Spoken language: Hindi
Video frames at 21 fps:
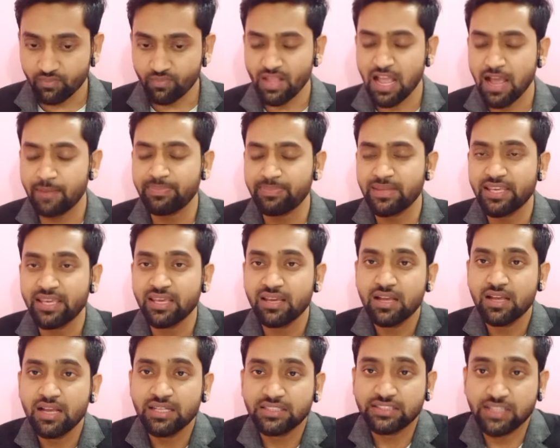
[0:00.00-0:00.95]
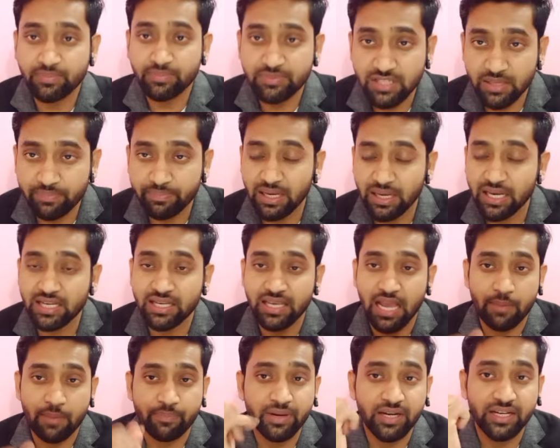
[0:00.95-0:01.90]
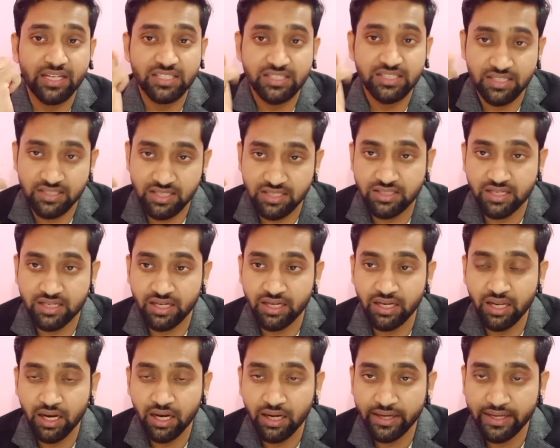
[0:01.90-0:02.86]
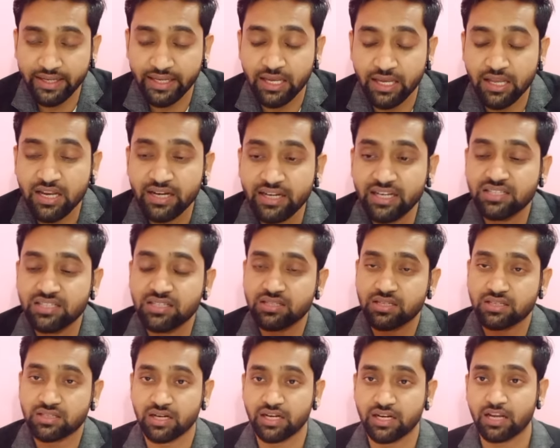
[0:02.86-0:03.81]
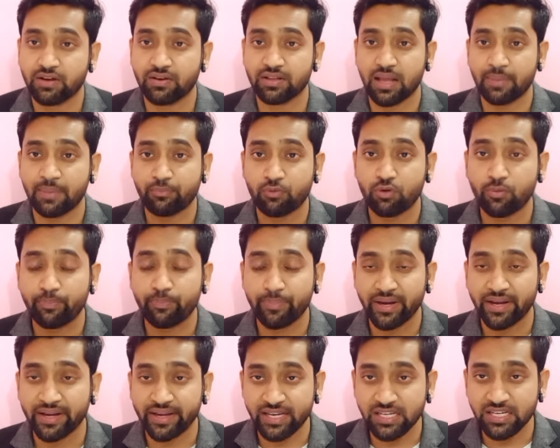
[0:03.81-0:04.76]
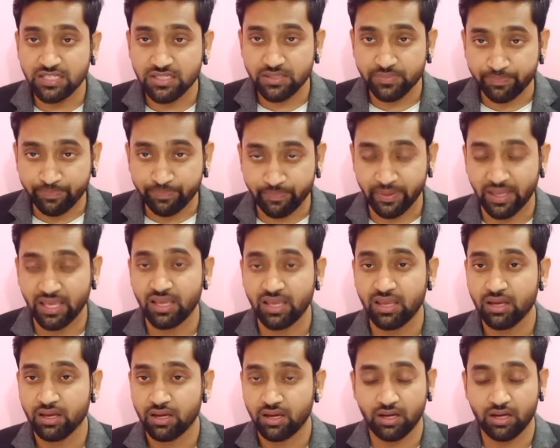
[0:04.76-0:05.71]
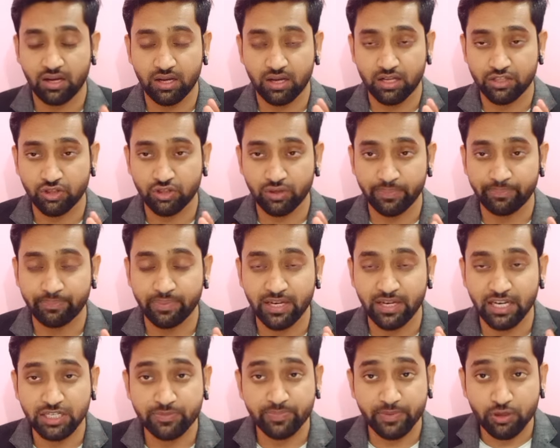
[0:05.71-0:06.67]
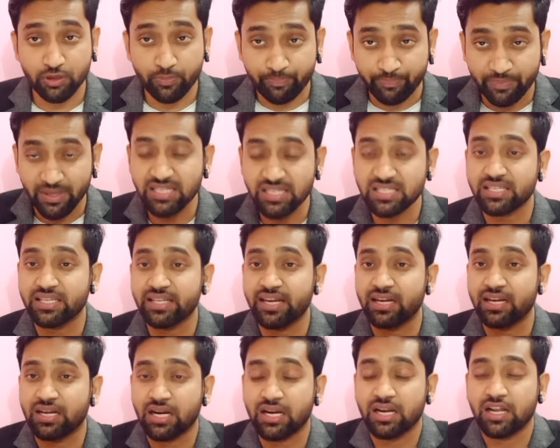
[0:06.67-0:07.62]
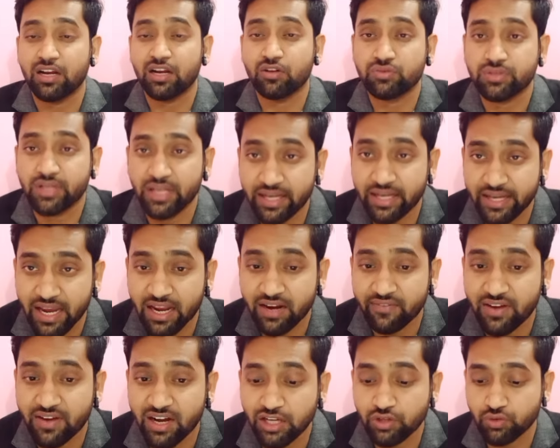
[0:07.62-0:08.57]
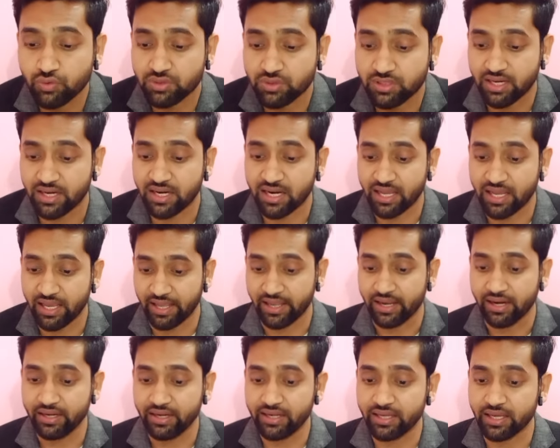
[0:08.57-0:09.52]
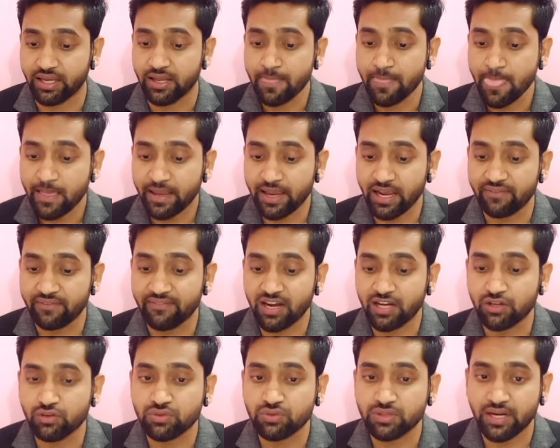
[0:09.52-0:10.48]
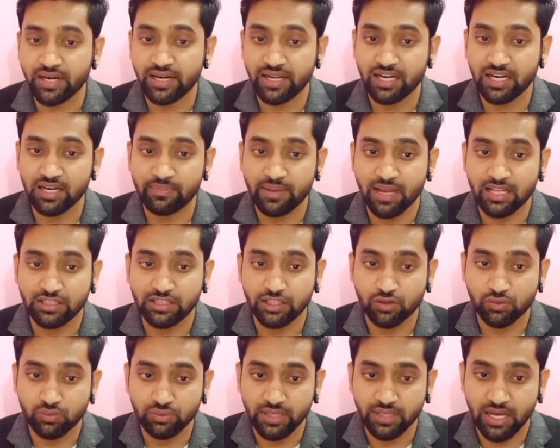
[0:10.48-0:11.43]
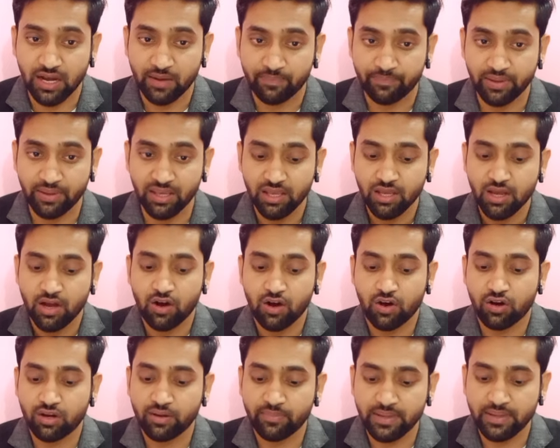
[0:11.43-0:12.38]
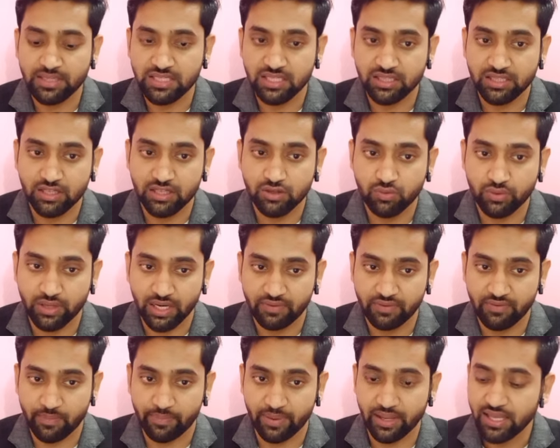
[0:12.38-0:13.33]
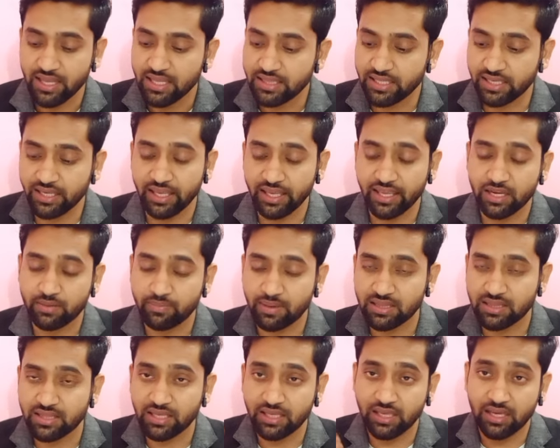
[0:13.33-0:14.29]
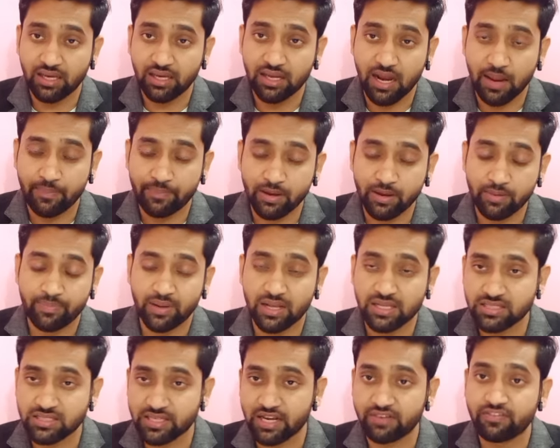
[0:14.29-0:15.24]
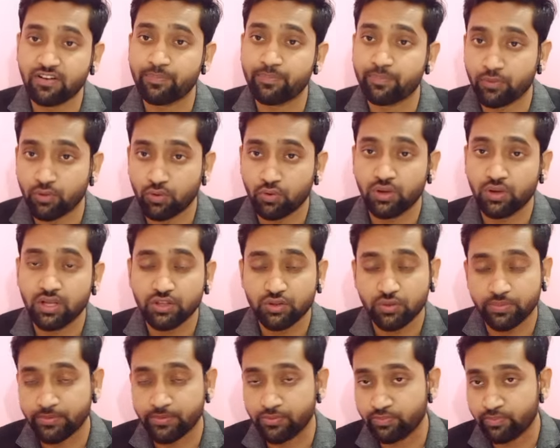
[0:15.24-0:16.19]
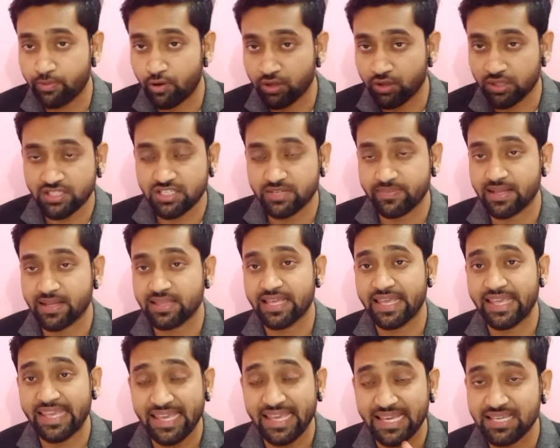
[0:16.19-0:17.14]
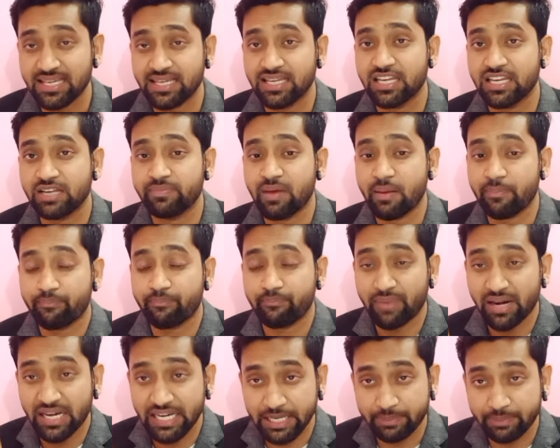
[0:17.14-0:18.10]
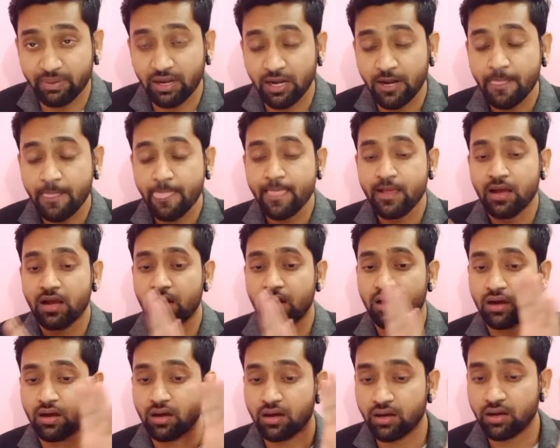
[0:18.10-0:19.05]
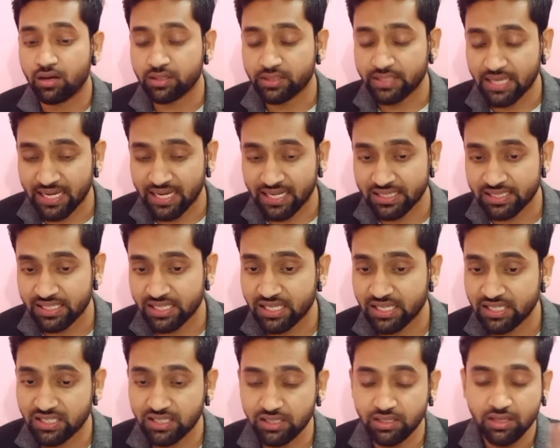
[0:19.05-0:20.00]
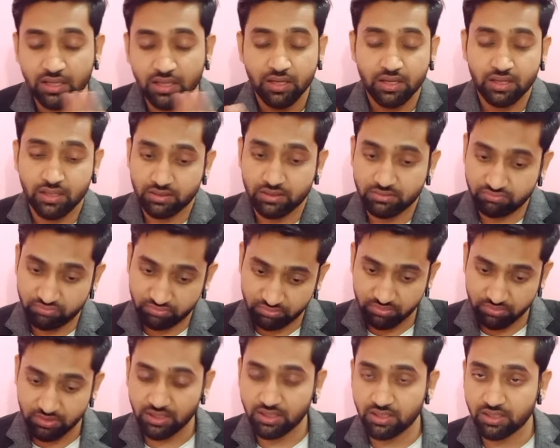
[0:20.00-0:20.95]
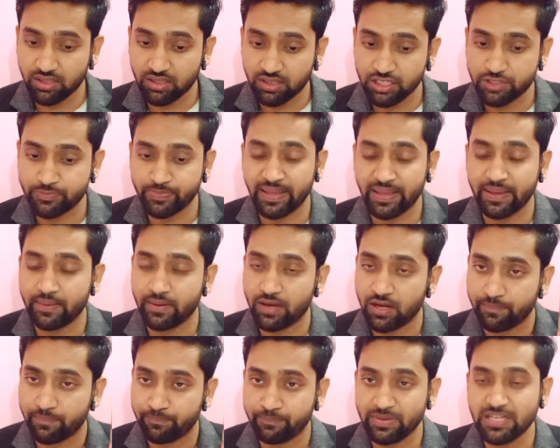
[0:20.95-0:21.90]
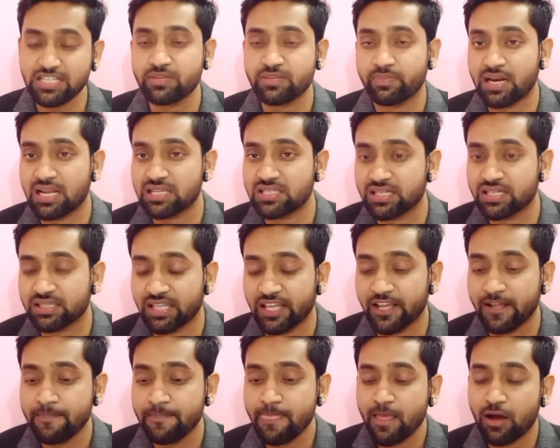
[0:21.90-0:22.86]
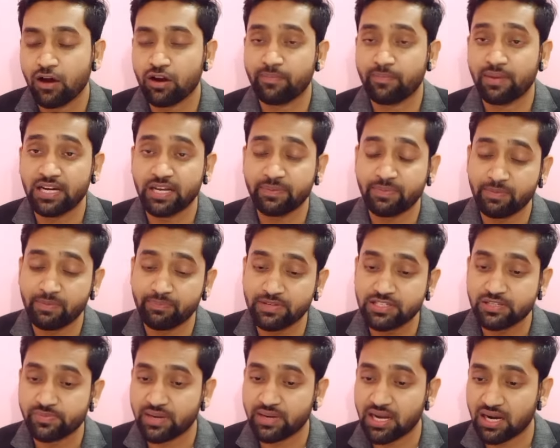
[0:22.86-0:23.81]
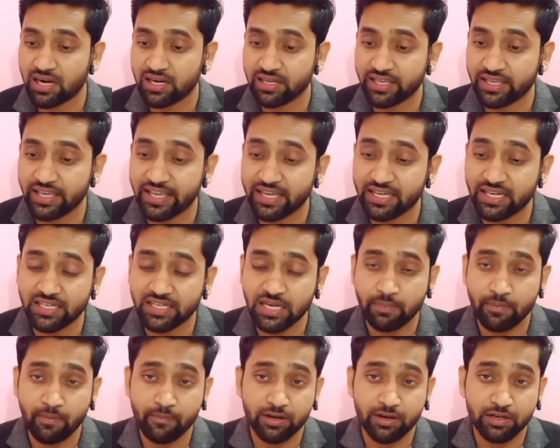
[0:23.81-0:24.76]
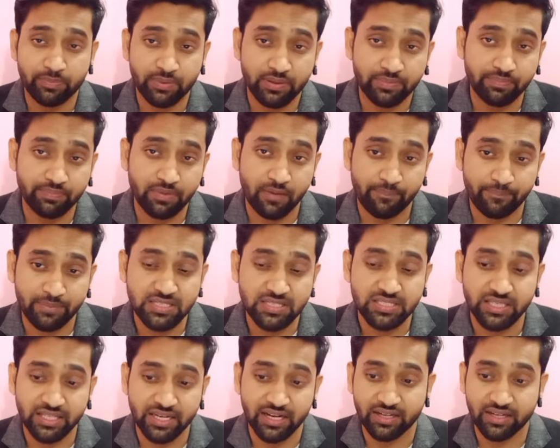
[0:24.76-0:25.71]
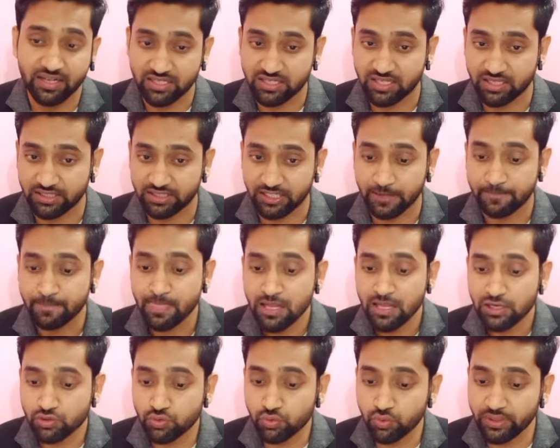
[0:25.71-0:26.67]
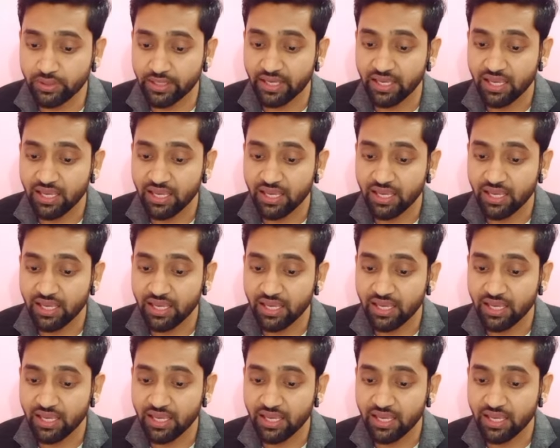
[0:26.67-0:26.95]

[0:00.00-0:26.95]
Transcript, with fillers: अब देखिए सबसे पहले कि आपने निश रिसर्च कर लिया ठीक है निश रिसर्च करने के बाद आपको पिंटेस्ट पे सॉरी पिंटरेस्ट पे जो पिंस क्रिएट करना आना उसके लिए कैनवा का यूज़ करना है ठीक है कैनवा का यूज़ करने के लिए मैं आता हूँ यहाँ पे और मैं चलता हूँ कैनवा पे देखिए एक बात है कि अगर आपके पास कैनवा प्रो है तो, तो बहुत अच्छी बात है एक ही क्लिक में आप मल्टीपल क्या कहते हैं कि इस पर पिंस बना सकते हैं और मल्टीपल पिंस बना करके एक ही टाइम में मल्टीपल पिंस क्रिएट कर सकते हैं चूँकि